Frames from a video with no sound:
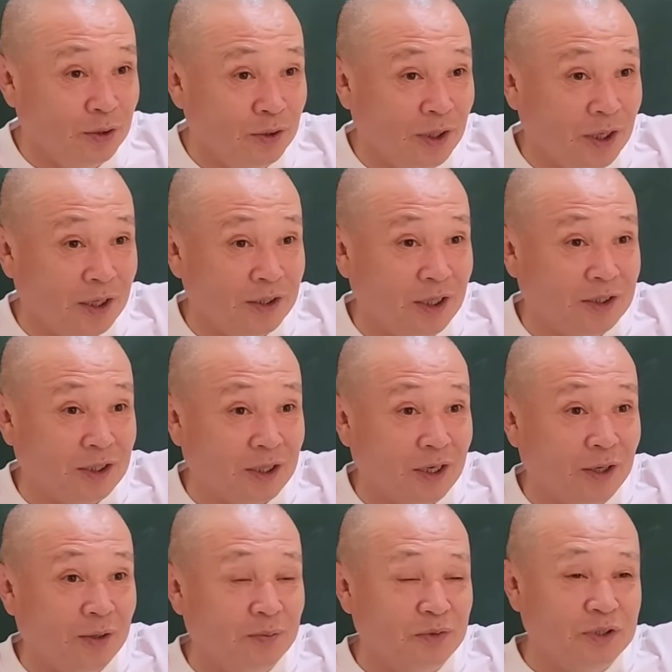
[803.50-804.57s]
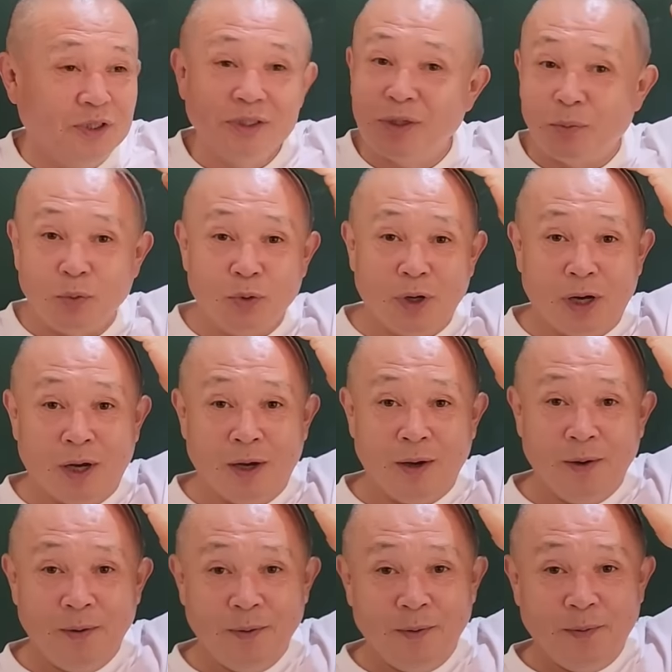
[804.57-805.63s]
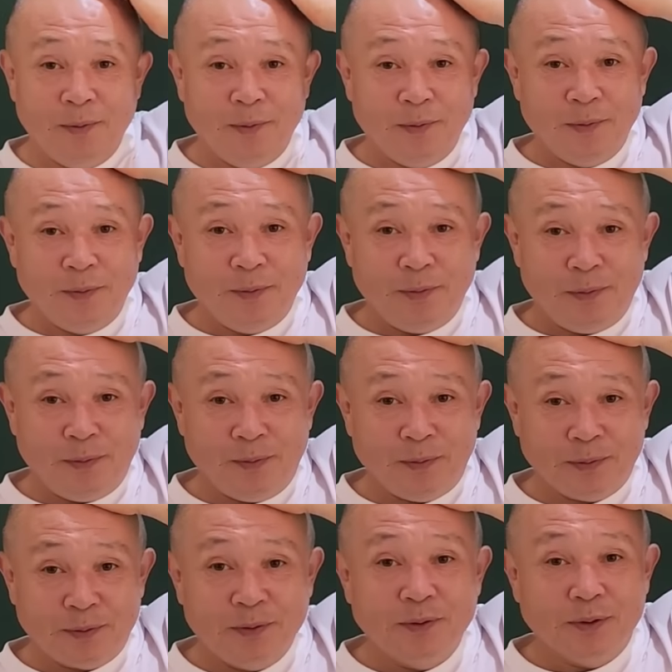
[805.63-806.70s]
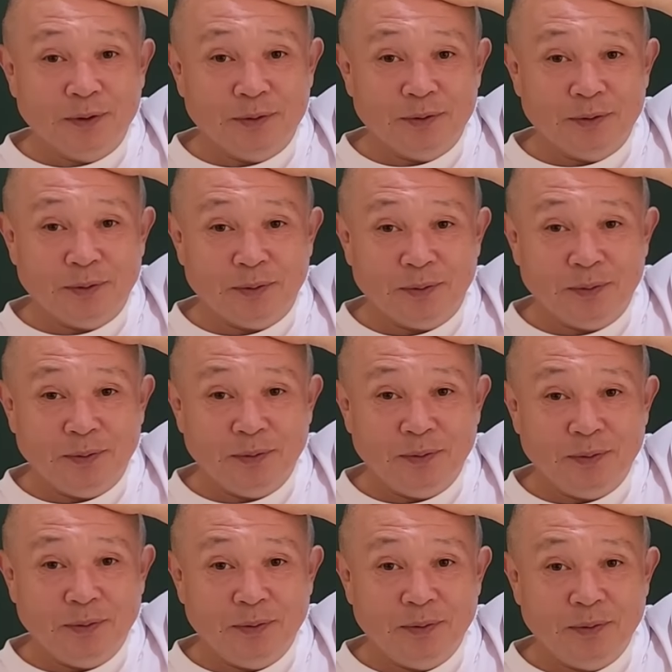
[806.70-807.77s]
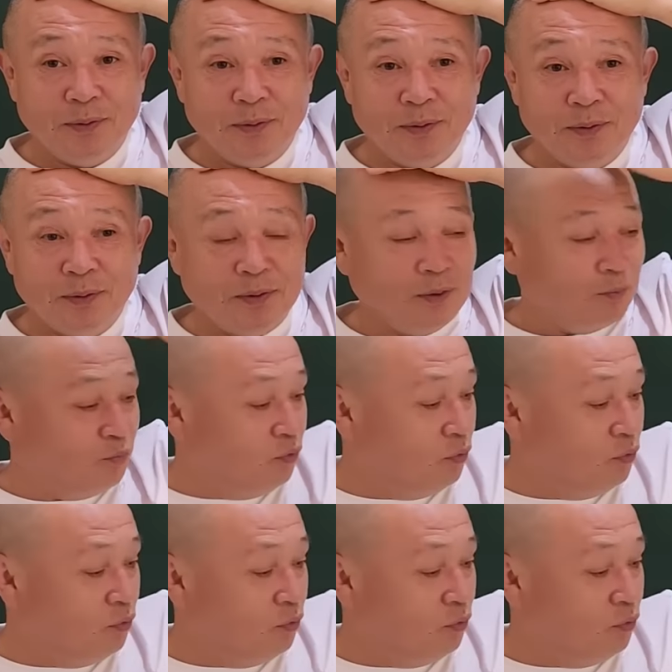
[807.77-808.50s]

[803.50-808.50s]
개가 되잖아. 그럼 진짜 몰라. 그런 게 있어요. 그냥 물,